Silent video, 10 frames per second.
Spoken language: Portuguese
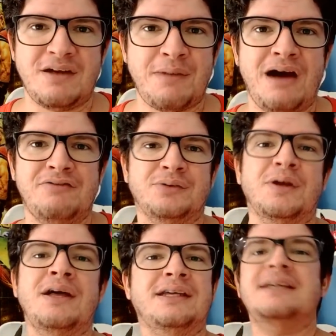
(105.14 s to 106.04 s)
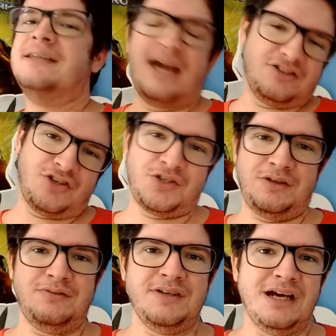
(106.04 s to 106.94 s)
da Marvel e quer
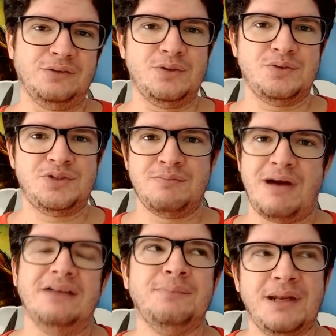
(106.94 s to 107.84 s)
assistir Vingadores Ultimato,